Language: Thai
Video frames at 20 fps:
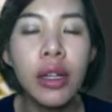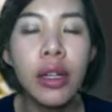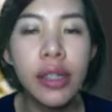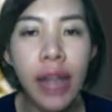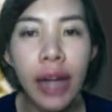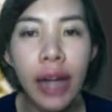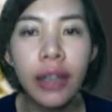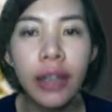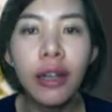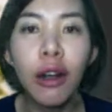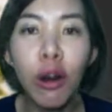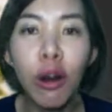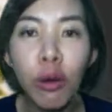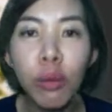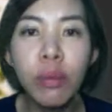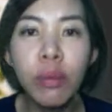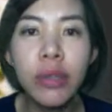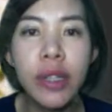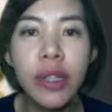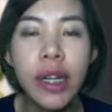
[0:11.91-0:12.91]
สัตว์กลุ่ม
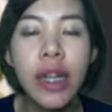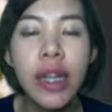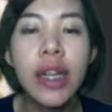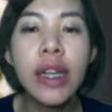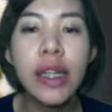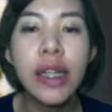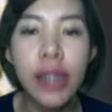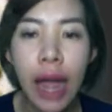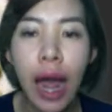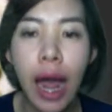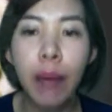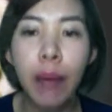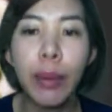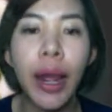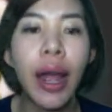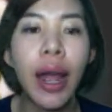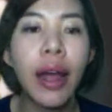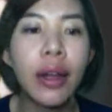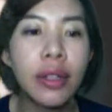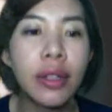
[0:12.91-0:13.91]
ที่3นะ
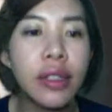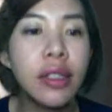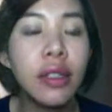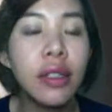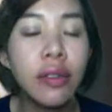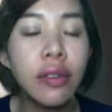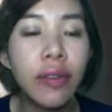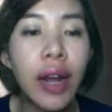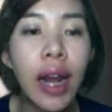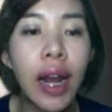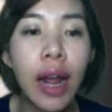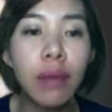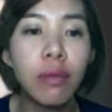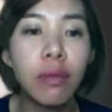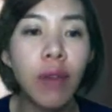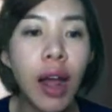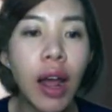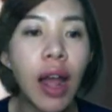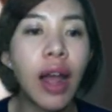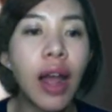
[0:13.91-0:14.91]
คะชื่อไฟลัม
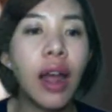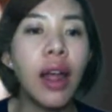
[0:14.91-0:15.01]
ว่า